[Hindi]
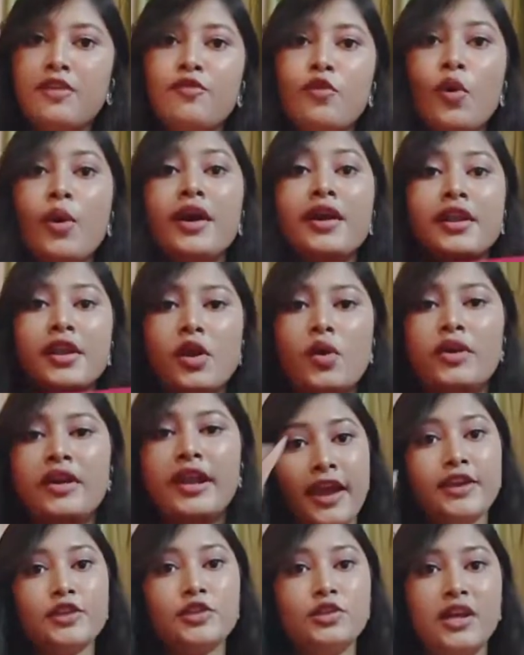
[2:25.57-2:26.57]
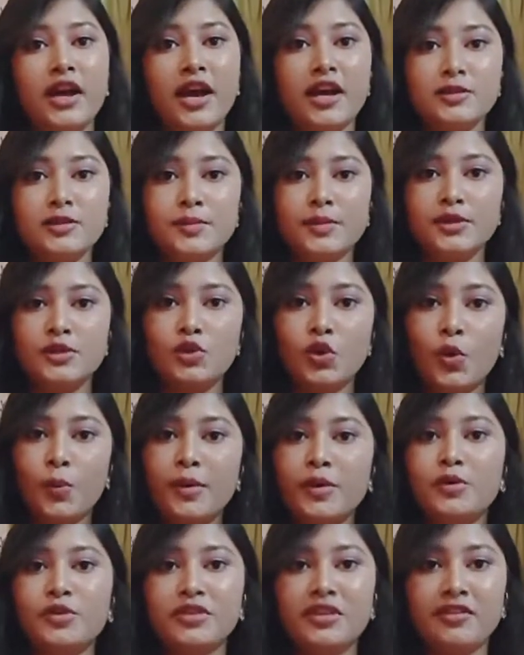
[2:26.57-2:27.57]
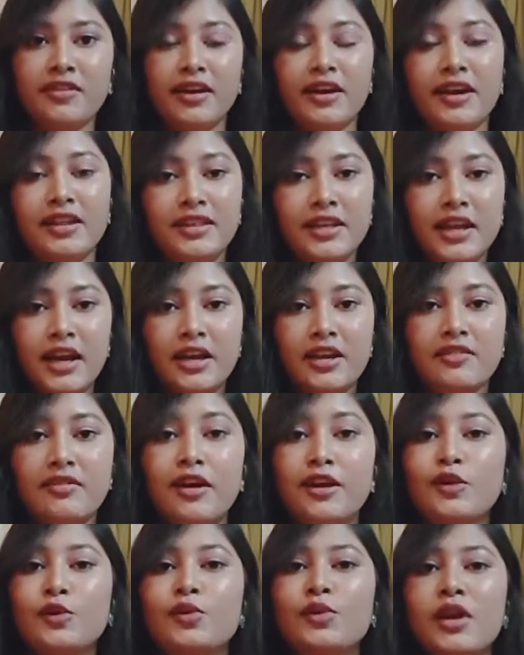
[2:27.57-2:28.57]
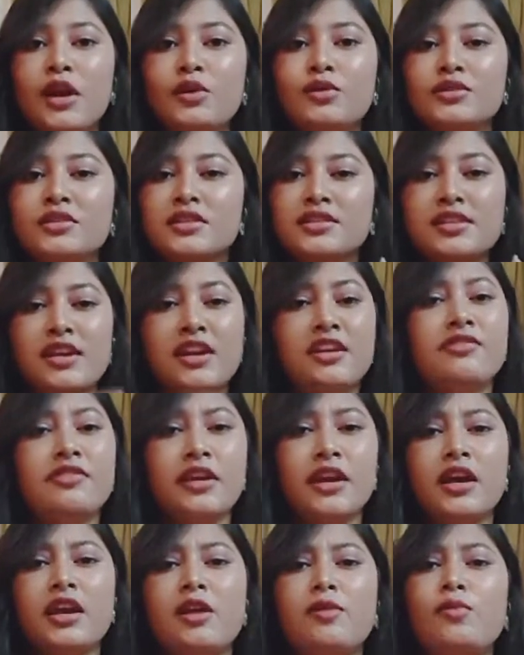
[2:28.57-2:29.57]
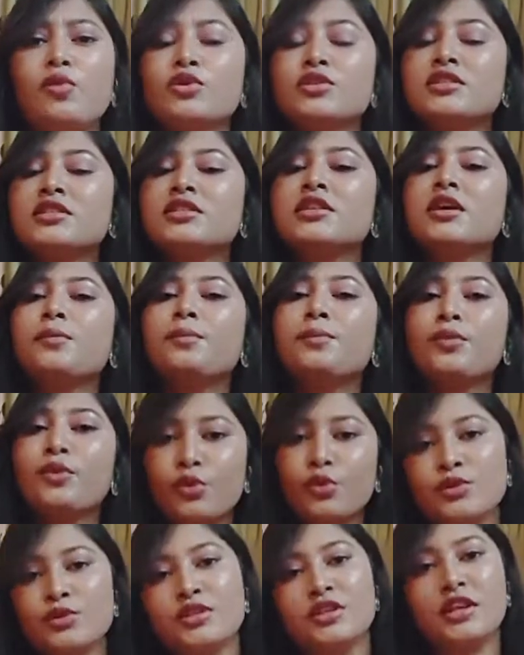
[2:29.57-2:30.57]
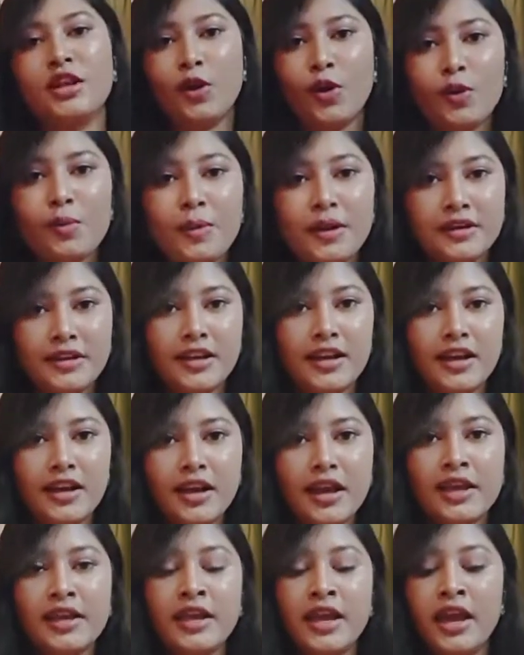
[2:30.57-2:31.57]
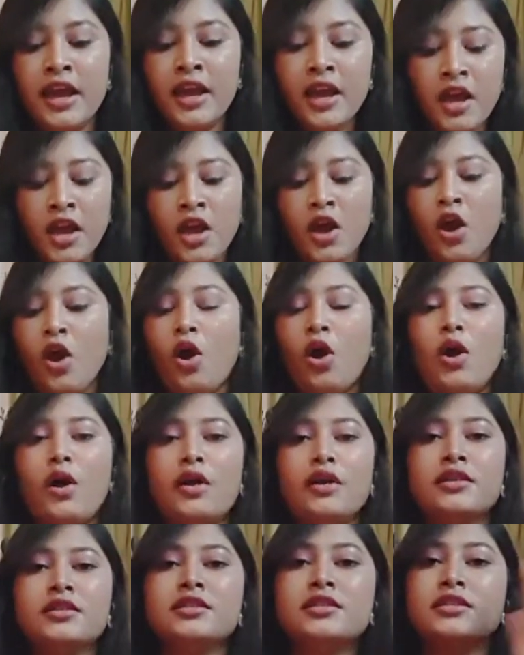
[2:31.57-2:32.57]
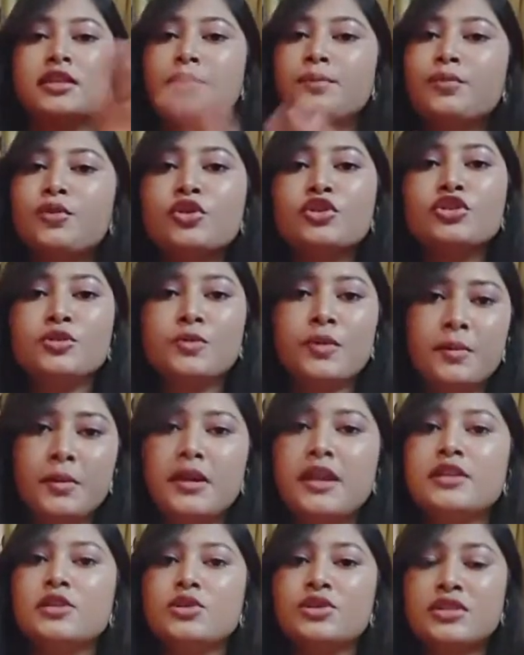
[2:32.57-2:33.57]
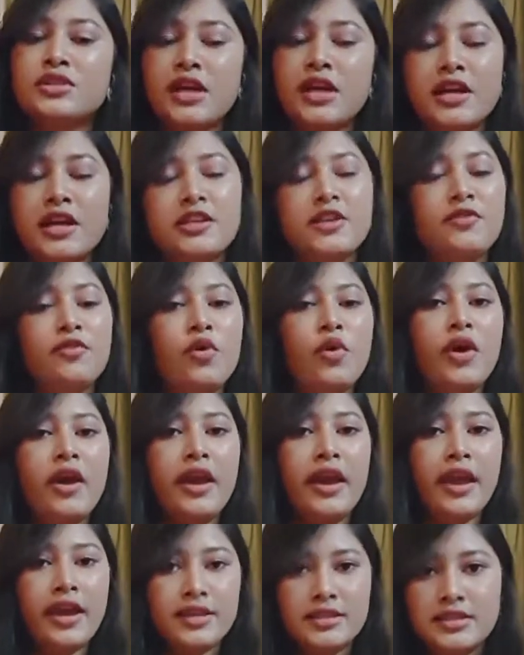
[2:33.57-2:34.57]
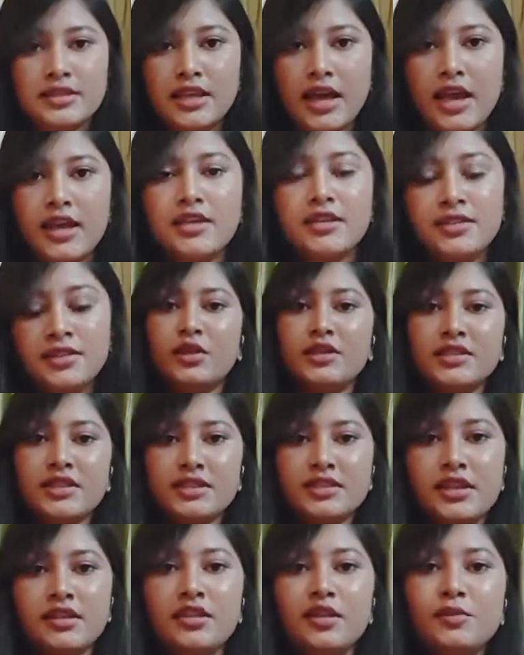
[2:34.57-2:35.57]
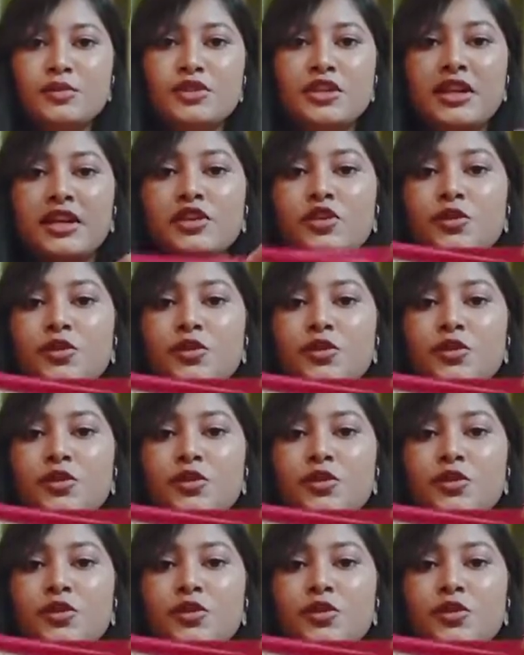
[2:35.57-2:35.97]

है वो है रेन एक्चुअली आज मैं जो भी कुर्ती वगैरह दिखाने वाली हूँ ना कुर्ती सेट वगैरह वो सब कुछ रेन मटेरियल का ही है और सब कुछ में मेरा जो साइज़ है वो है एस साइज़ तो इसके साथ ना मुझे